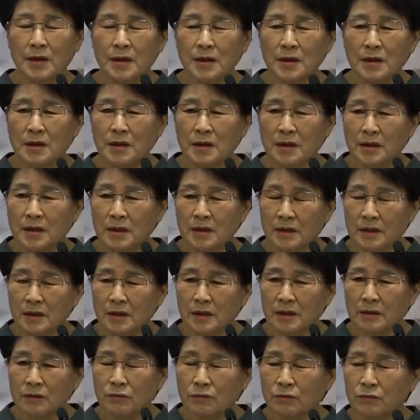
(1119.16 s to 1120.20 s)
이
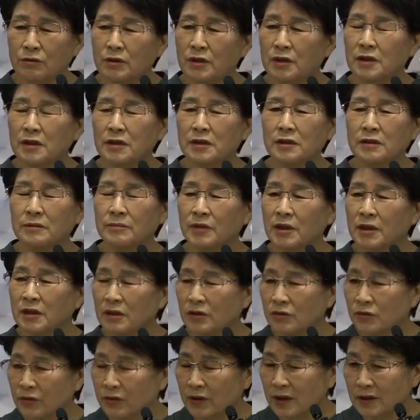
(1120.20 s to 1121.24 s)
우리는 지금 어느
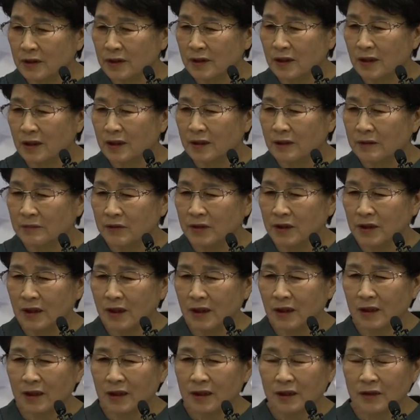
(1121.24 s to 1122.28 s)
쪽에 서야
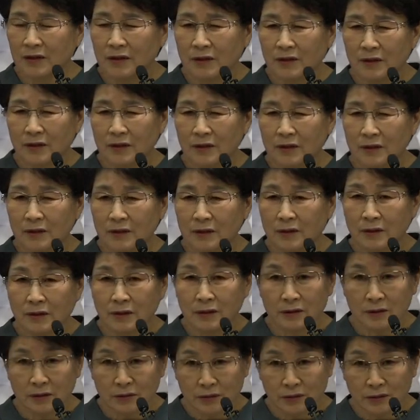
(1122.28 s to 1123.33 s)
됩니까?
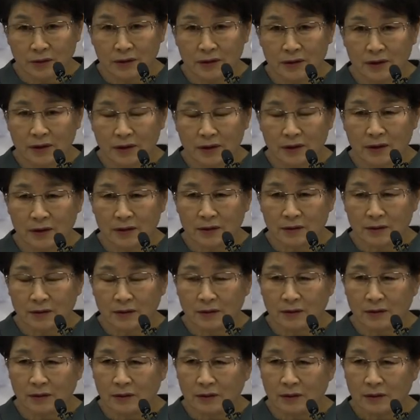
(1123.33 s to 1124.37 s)
어느 쪽에 서야
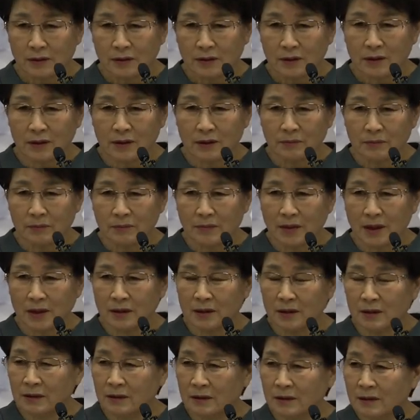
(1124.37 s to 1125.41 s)
되지요? 입
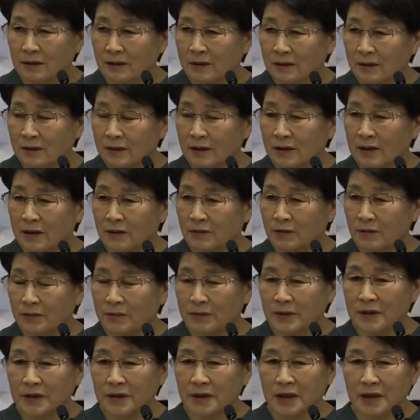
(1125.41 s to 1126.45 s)
맞는 일곱
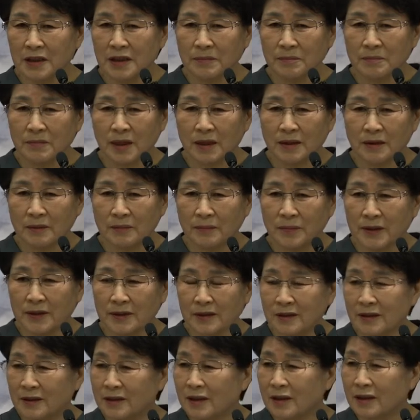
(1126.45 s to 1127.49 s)
인의 입 맞는
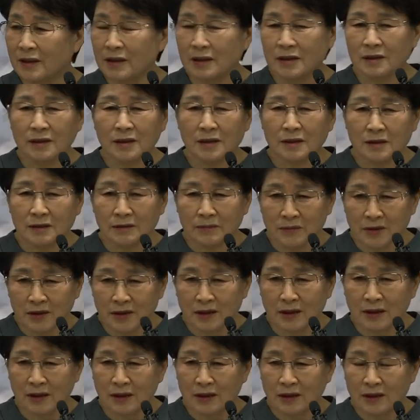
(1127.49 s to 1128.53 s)
백성이 돼야 되지
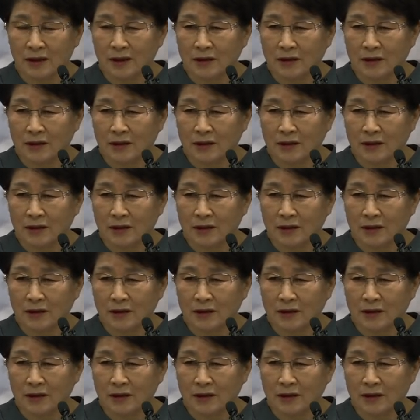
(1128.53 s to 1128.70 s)
않습니까?